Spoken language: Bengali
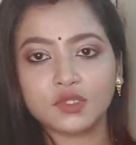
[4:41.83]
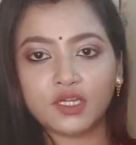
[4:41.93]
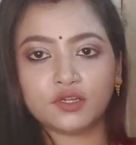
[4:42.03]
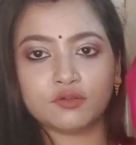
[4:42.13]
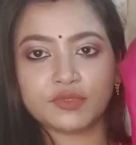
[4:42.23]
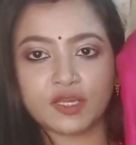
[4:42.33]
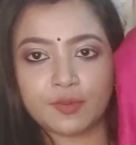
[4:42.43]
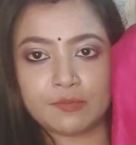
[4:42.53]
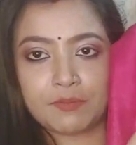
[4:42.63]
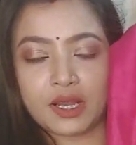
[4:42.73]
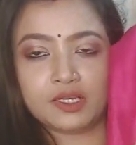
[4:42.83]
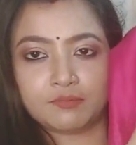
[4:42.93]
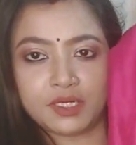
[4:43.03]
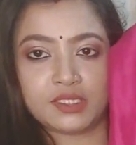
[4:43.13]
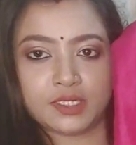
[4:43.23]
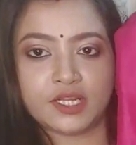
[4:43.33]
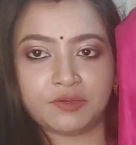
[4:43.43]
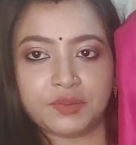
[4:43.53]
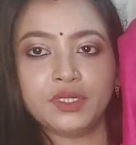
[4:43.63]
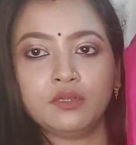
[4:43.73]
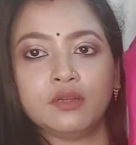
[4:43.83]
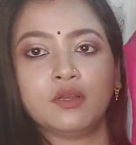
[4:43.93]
এরকম টাইপের পান পাতা টাইপের